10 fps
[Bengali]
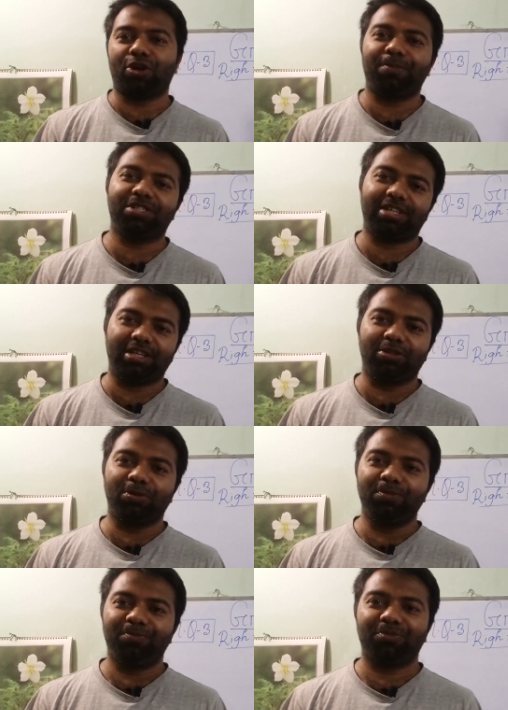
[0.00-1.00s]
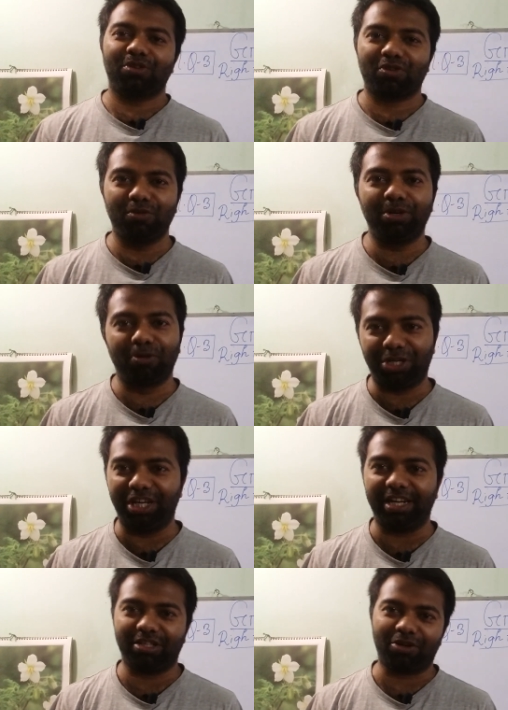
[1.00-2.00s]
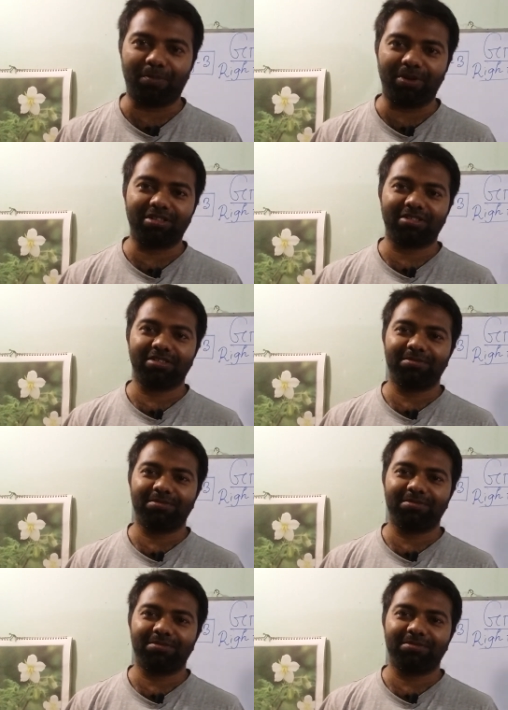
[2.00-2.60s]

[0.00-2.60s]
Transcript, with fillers: এই টপিক্সটা কিন্তু খুবই কঠিন একটা টপিক্স